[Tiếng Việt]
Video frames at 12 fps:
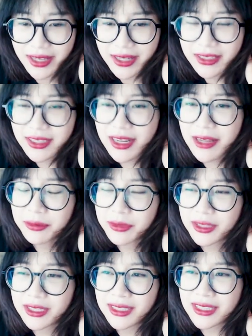tức là
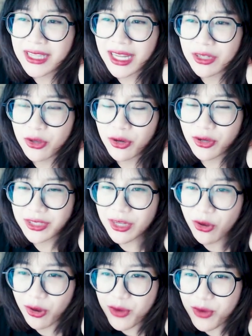những cái nó nó sẽ
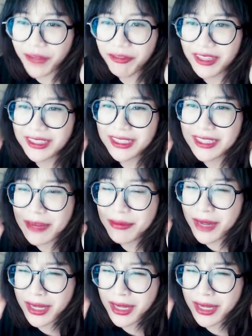có một cái phần gì đấy mà